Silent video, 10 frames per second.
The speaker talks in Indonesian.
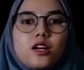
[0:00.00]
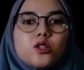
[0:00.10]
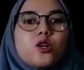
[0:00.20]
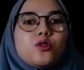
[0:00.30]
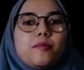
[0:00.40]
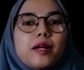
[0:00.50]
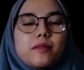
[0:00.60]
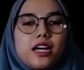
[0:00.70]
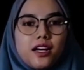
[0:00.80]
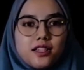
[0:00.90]
atau
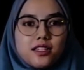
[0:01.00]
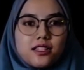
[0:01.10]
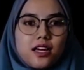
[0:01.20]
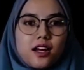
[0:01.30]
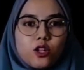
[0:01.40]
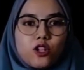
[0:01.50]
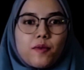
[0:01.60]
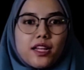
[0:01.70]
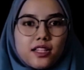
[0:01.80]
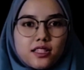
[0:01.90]
depan belakang secara
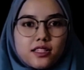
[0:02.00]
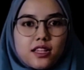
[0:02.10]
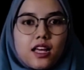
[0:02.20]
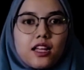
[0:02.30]
otomatis,